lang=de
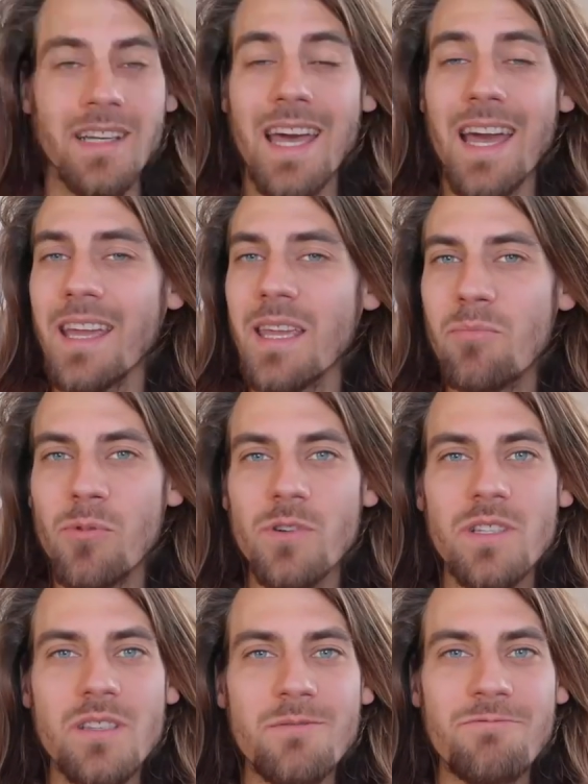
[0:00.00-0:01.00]

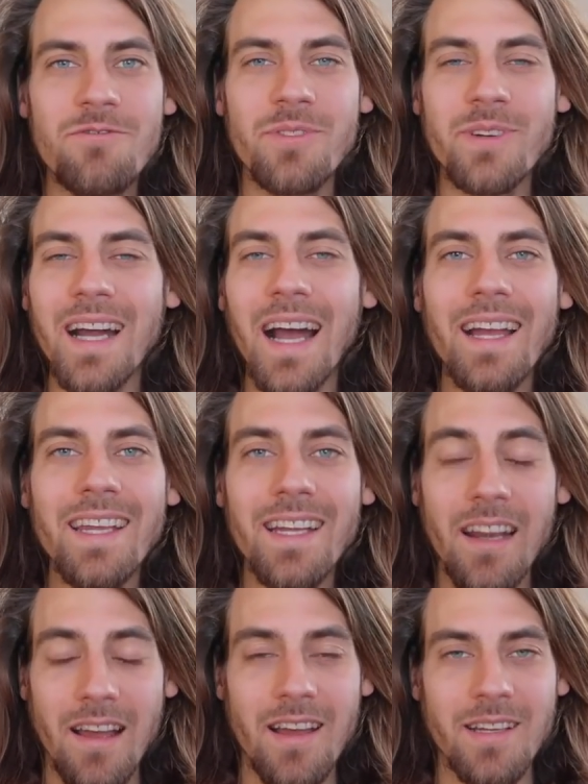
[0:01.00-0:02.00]

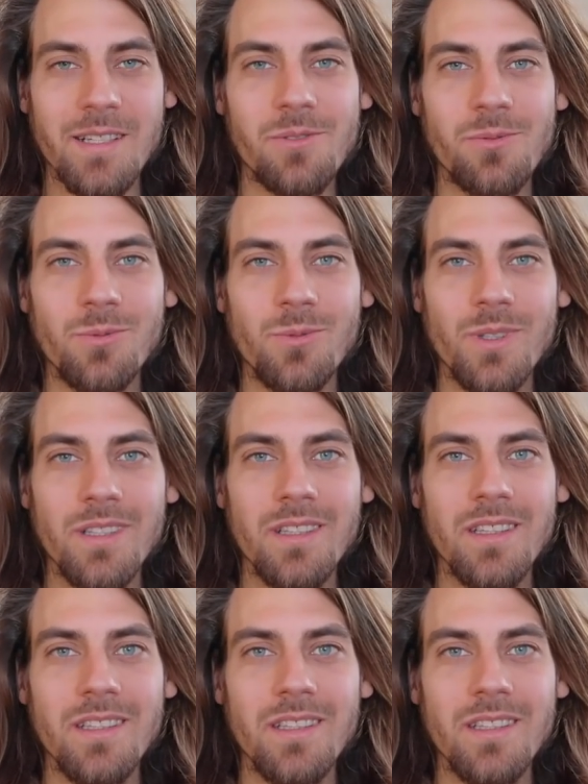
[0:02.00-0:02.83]
reibungsfrei nahezu.